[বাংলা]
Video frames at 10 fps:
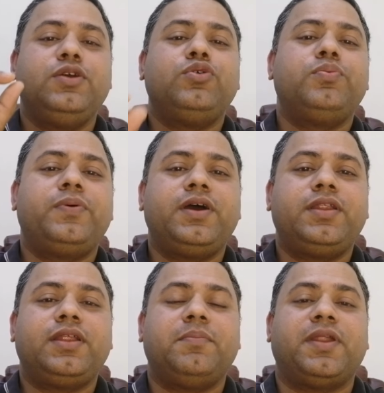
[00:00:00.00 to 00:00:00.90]

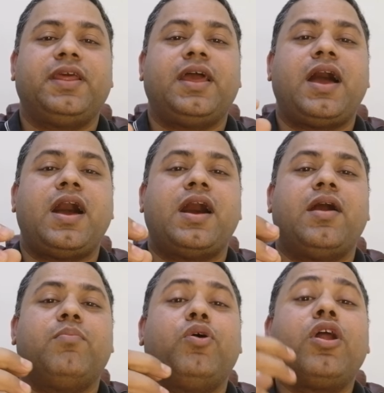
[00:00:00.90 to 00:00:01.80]
ইউরোপের মানে
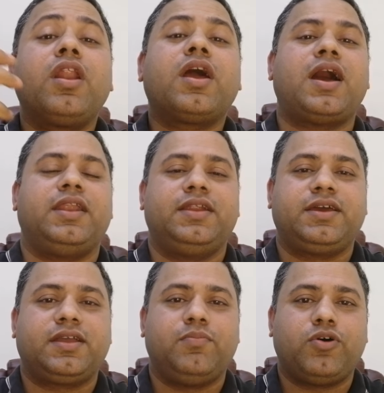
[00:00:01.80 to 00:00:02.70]
ভলকান
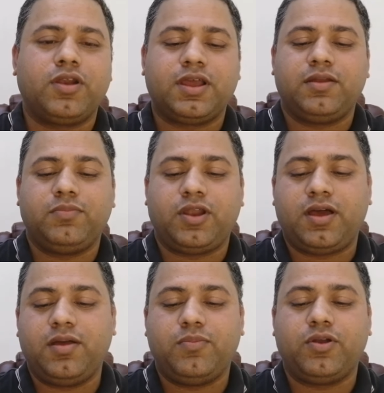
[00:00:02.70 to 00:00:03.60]
এটাকে ভলকান
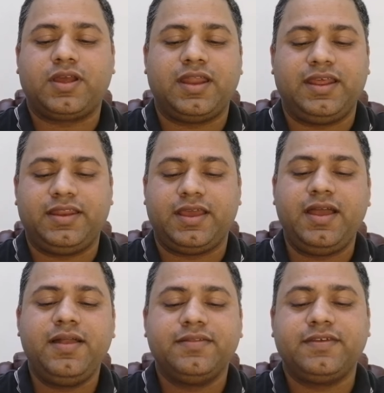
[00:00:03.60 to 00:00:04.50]
বলা হয় ভলকান এরিয়া
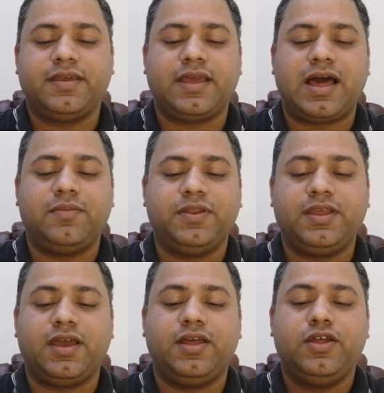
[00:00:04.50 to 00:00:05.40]
যে
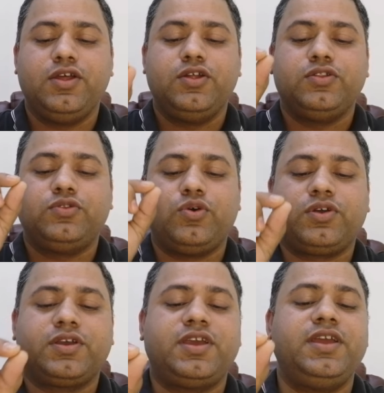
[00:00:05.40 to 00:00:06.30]
আলবেনিয়া
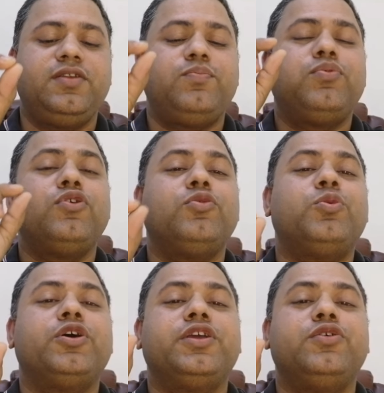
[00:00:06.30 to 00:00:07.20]
দক্ষিণ
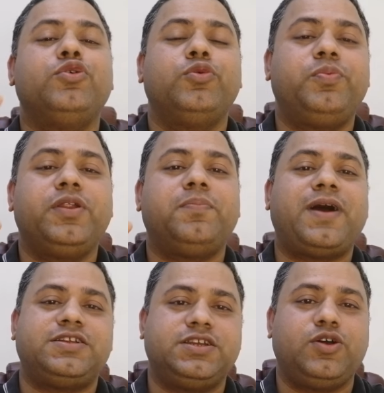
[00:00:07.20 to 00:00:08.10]
পূর্ব ইউরোপের
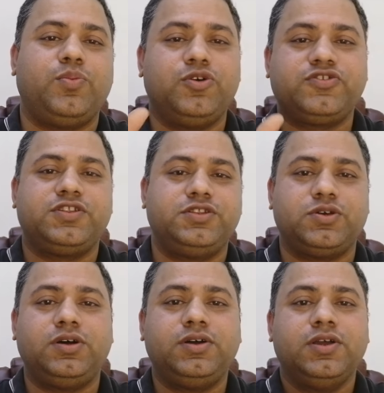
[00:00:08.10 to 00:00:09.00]
পাশে
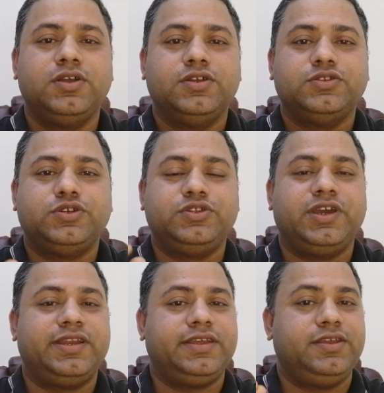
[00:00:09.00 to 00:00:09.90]
অবস্থিত
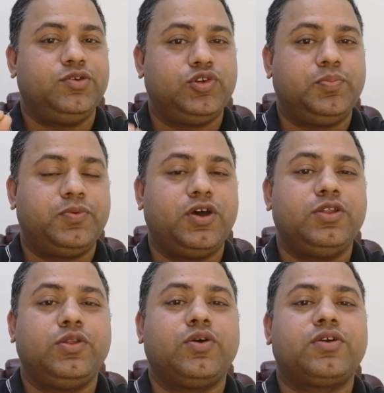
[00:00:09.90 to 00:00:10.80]
যদিও এটি ইউরোপ
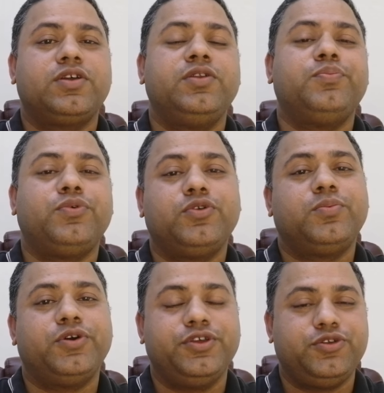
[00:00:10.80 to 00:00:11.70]
নয় দক্ষিণ
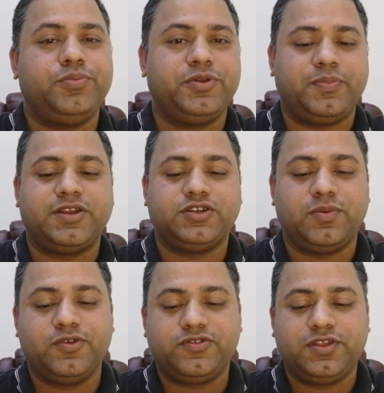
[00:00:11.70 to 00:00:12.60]
পূর্ব ইউরোপের পাশে
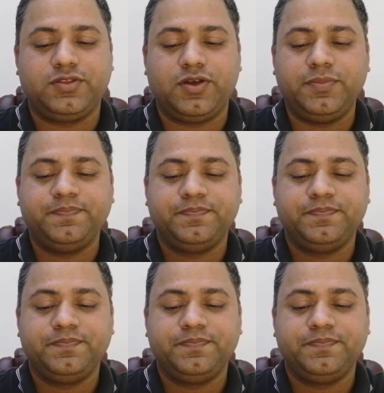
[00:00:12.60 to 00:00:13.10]
অবস্থিত